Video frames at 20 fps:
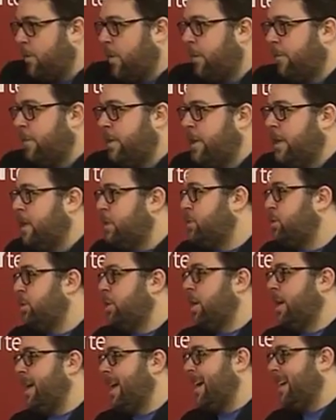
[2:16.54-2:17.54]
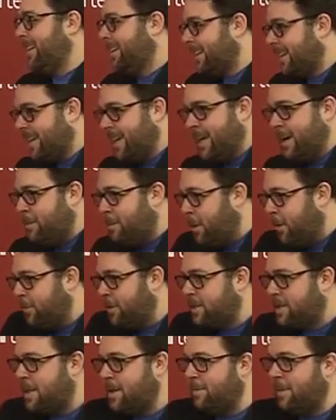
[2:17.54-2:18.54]
on va revenir sur le calendrier, mais on
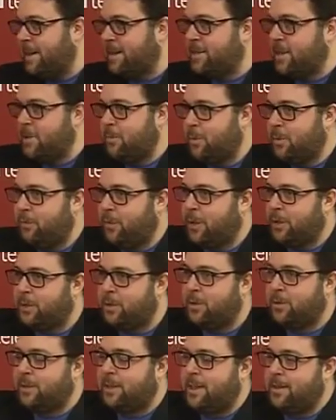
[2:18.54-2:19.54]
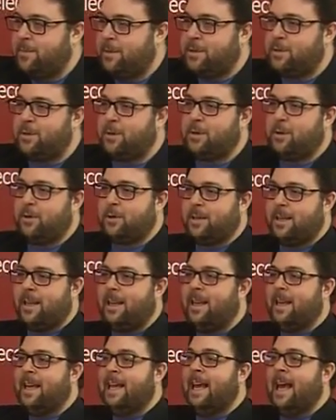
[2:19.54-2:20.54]
va se déplacer un peu de votre côté, Monsieur
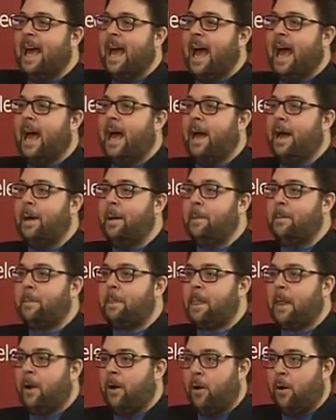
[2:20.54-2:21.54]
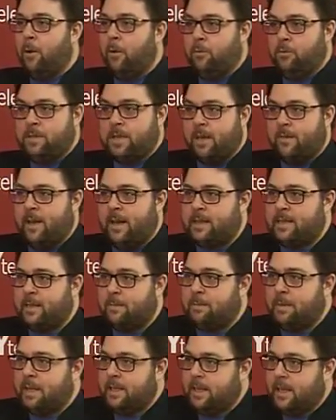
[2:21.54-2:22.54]
Côté. Euh, on, vous avez
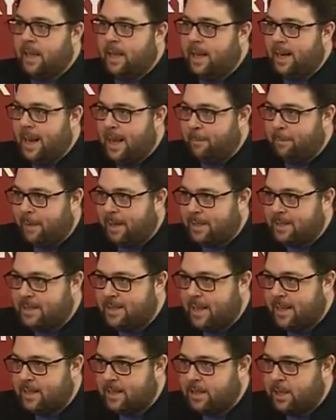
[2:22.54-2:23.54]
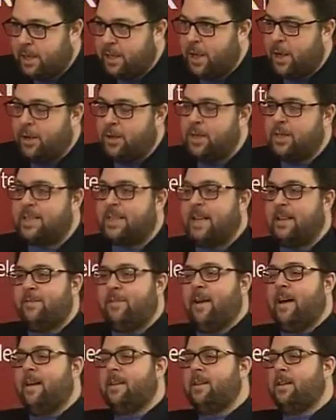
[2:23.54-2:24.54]
accepté de, la présidence d'honneur de cette
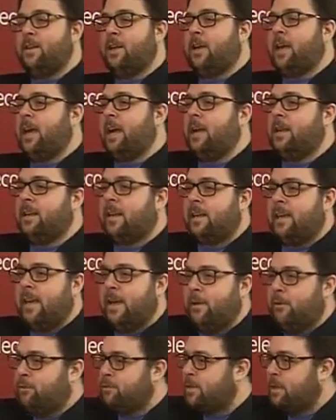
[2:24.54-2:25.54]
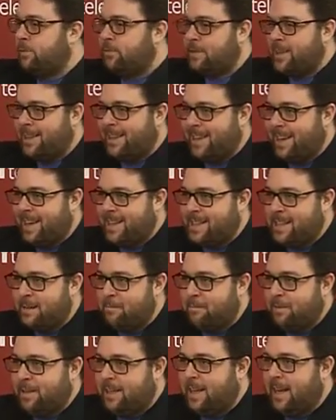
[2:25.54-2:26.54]
vente de calendrier. On sait que vous êtes très
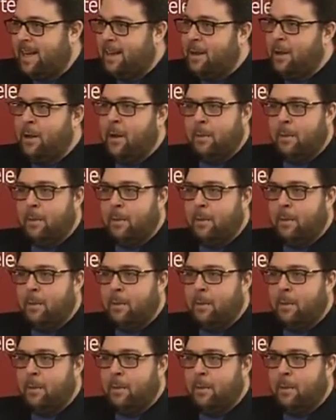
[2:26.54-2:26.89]
impliqué,